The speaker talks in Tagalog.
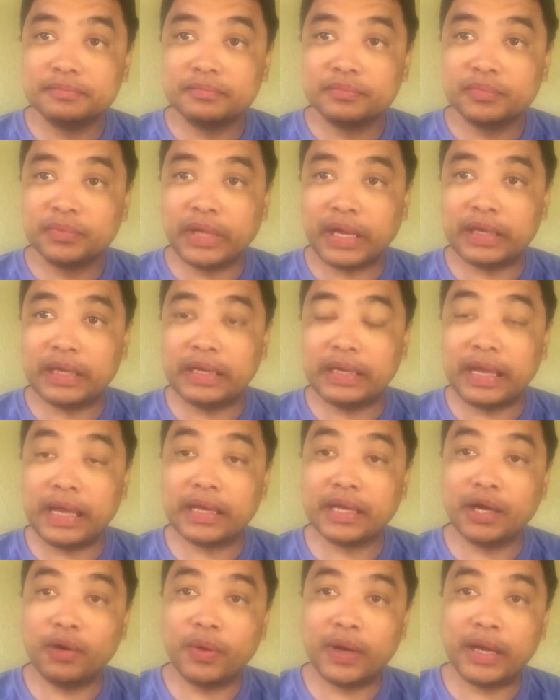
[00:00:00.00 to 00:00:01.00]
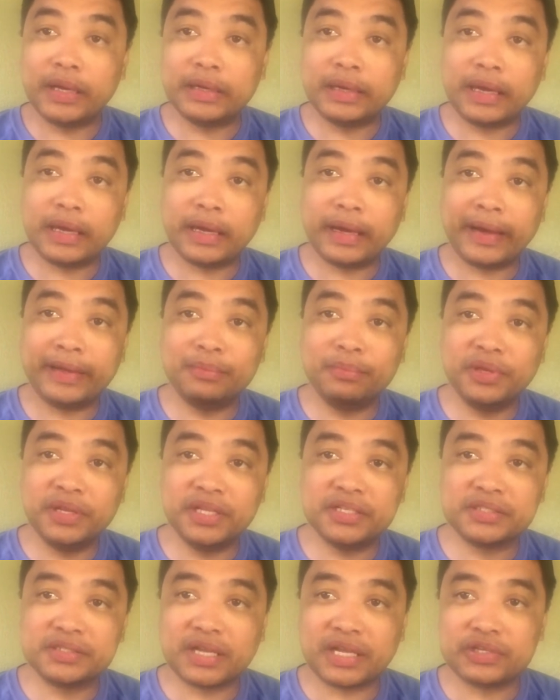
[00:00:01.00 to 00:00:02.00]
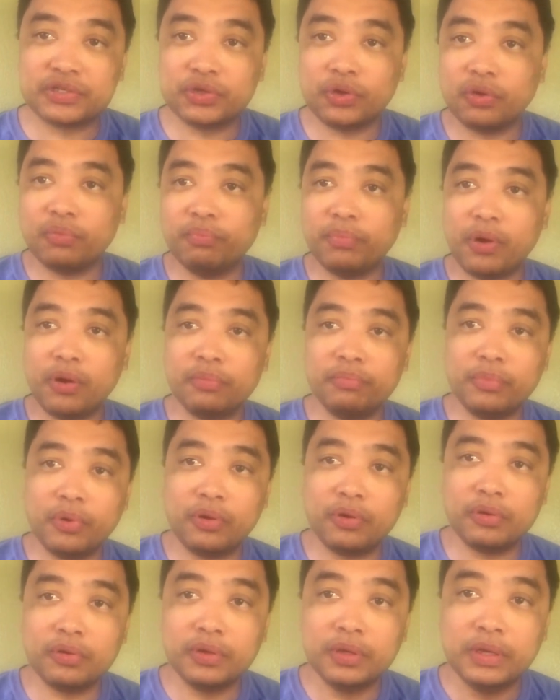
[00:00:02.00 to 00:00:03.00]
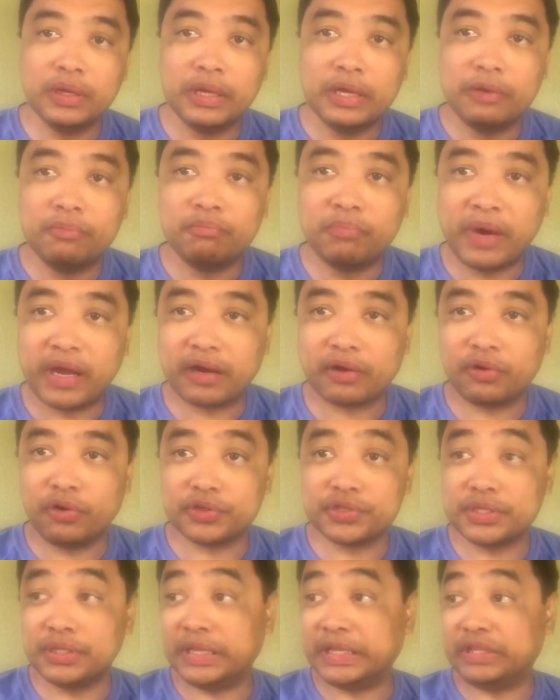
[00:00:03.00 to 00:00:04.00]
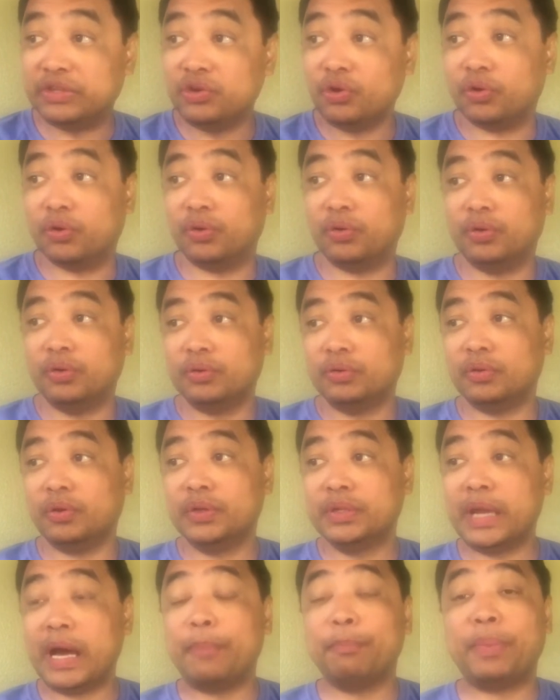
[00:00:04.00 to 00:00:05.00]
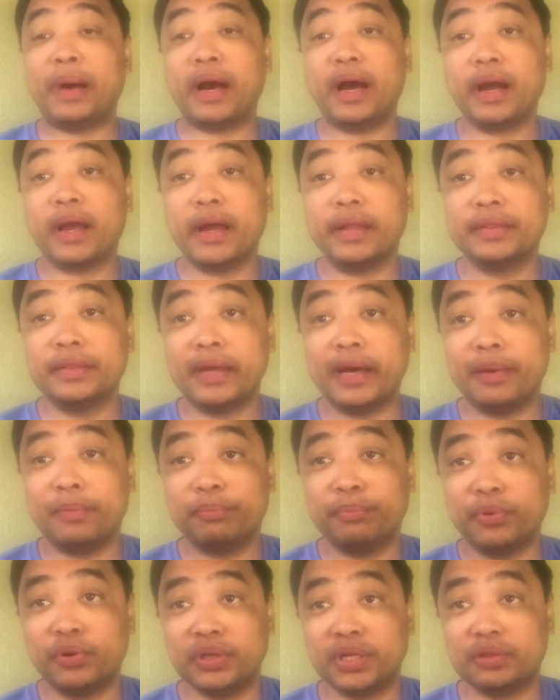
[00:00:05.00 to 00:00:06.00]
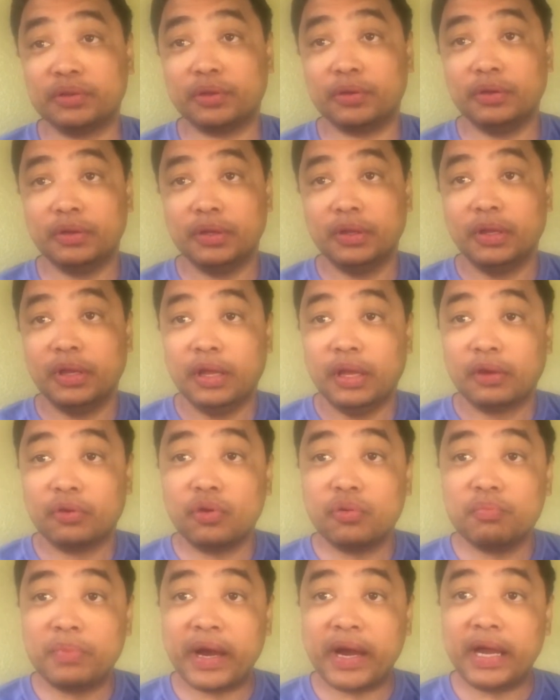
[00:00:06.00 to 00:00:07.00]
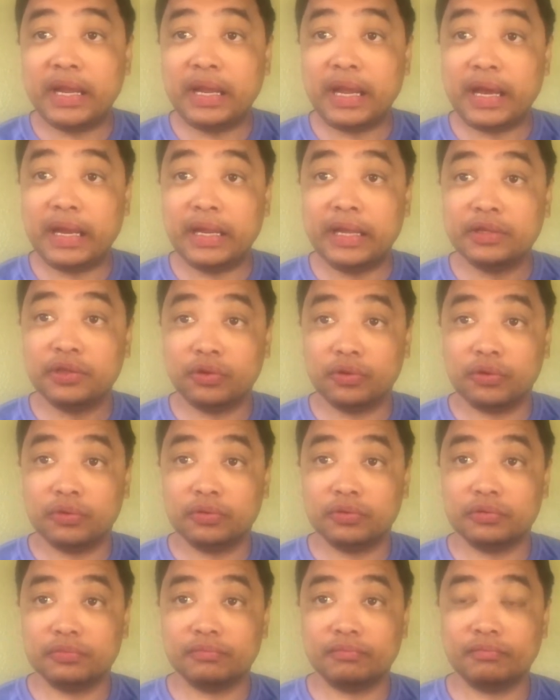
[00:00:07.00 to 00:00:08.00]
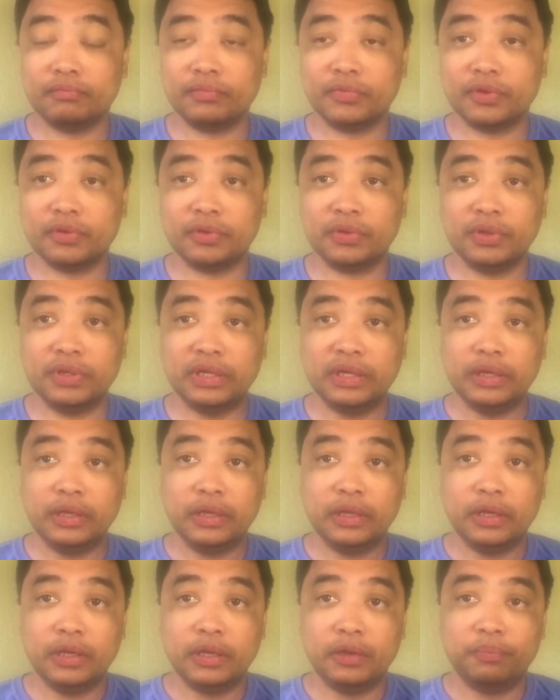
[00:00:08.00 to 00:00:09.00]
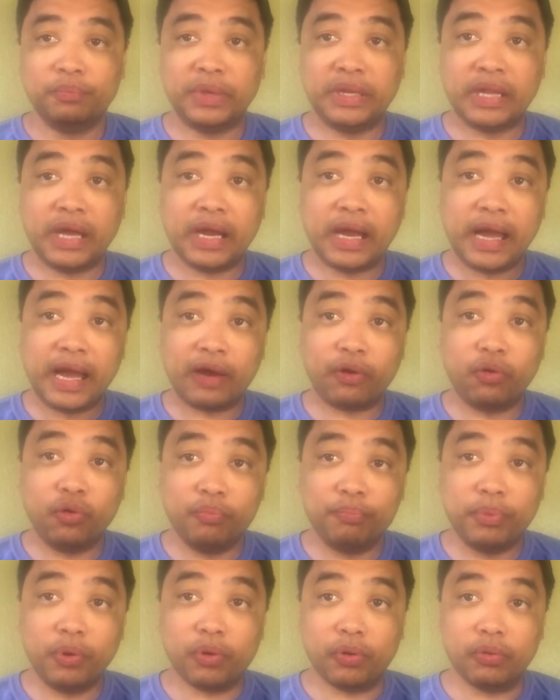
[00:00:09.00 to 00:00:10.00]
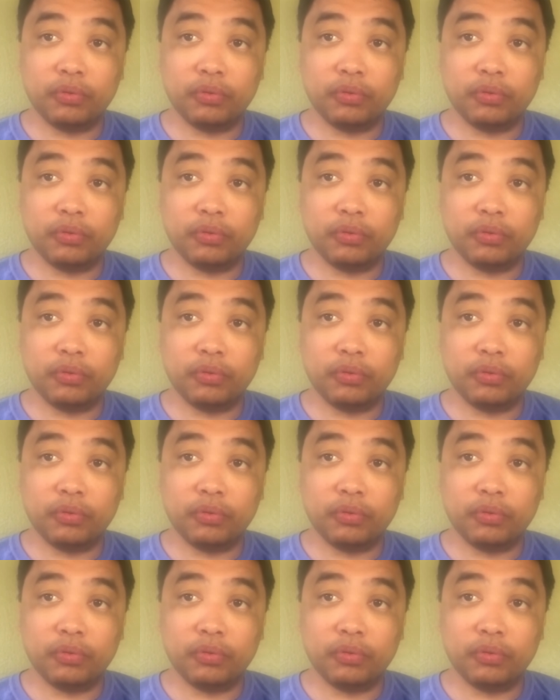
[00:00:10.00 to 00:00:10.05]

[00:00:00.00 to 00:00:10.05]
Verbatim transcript: na ginagawa ng administrasyong Bongbong Marcos ninyo. No, napakaganda po nito. Kung maalala nyo, no, pinangako po